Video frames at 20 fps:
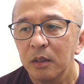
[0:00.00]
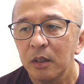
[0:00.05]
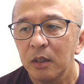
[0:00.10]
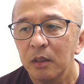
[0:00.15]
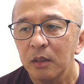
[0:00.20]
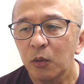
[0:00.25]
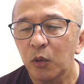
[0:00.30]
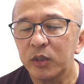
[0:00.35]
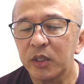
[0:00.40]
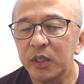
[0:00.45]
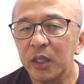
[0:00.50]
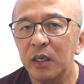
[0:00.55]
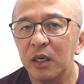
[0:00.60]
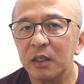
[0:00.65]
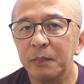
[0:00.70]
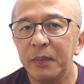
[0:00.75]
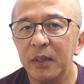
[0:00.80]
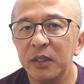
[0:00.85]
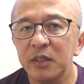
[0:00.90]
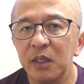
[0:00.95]
こっちが ひゃ
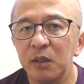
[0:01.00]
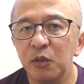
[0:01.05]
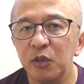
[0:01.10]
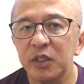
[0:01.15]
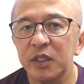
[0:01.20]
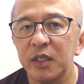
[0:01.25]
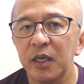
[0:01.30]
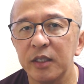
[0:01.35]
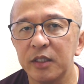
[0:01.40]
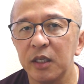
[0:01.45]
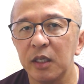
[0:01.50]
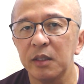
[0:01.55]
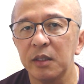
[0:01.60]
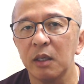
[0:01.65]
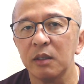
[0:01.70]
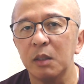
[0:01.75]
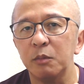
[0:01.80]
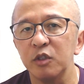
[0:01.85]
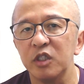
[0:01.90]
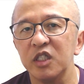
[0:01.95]
くパーセント 幸せにな
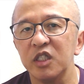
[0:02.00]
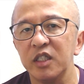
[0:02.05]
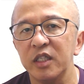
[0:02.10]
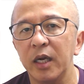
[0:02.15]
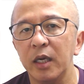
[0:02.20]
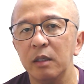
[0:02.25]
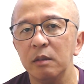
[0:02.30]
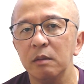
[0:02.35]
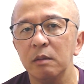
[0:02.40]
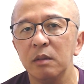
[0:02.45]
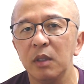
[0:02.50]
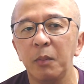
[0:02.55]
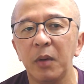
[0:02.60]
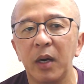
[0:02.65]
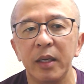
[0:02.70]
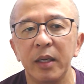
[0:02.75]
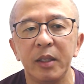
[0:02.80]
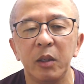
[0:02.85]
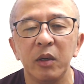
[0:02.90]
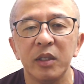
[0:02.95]
るかもしれない。でも
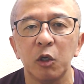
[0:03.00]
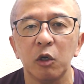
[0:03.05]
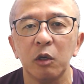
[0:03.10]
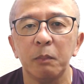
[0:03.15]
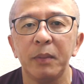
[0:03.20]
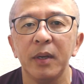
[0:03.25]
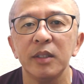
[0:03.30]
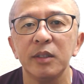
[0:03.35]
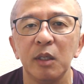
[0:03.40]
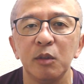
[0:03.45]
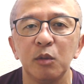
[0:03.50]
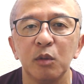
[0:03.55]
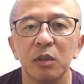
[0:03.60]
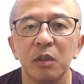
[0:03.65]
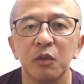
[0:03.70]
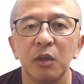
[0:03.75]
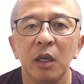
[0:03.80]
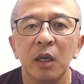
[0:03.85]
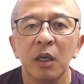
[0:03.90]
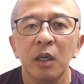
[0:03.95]
相手は ゼロパーセント で
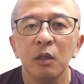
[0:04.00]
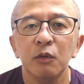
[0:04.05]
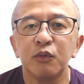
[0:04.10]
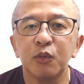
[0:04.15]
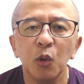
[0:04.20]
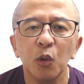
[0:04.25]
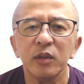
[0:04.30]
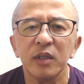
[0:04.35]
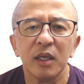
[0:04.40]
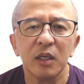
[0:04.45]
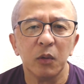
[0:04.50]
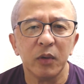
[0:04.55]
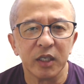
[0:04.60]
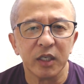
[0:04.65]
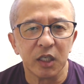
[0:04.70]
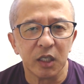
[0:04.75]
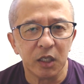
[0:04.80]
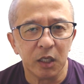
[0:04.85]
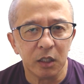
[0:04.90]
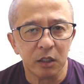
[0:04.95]
不幸になるわけ
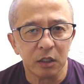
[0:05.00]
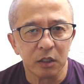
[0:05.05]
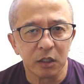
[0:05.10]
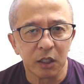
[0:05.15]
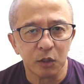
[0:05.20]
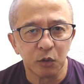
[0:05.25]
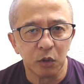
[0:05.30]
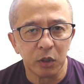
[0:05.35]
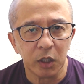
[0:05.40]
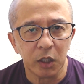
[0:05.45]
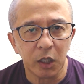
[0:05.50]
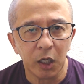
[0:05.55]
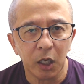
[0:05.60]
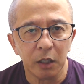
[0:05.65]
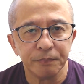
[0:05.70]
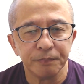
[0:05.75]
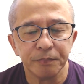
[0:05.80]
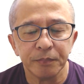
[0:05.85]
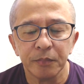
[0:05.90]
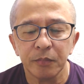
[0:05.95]
じゃないですか、それっ
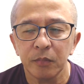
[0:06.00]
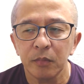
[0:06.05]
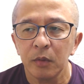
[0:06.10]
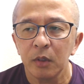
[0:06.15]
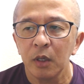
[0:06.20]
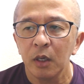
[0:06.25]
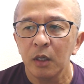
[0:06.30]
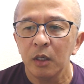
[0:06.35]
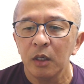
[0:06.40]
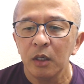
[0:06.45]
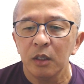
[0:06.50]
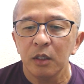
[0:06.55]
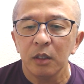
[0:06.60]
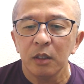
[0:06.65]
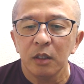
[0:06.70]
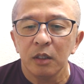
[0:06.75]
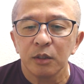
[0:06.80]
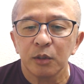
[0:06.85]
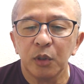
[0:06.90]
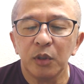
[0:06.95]
て。
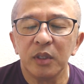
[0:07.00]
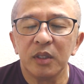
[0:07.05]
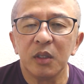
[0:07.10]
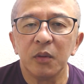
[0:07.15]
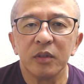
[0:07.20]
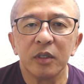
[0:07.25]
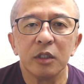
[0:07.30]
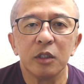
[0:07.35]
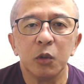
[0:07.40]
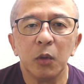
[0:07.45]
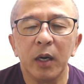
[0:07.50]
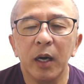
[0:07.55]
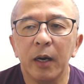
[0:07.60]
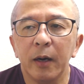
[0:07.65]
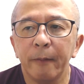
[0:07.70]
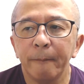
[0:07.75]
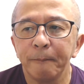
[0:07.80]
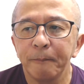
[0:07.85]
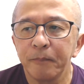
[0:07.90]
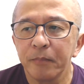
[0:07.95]
それって私
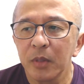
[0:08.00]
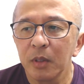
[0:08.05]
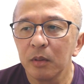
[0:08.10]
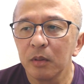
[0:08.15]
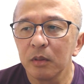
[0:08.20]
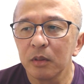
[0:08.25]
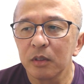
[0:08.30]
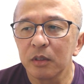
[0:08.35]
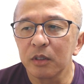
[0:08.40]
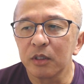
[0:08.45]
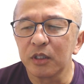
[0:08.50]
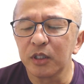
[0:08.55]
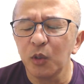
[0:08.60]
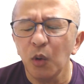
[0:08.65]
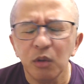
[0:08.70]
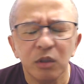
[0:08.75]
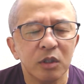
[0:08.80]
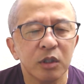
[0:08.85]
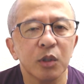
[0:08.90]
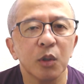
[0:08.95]
は、す
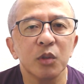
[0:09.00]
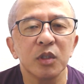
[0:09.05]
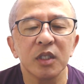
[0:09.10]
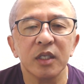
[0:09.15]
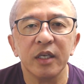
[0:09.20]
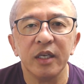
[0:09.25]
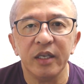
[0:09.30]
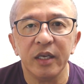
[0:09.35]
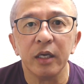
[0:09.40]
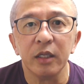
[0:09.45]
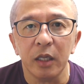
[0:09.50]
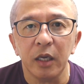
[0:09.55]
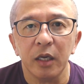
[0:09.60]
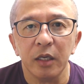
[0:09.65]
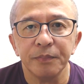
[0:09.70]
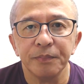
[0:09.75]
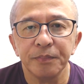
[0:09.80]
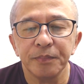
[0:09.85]
ごく正直嫌で、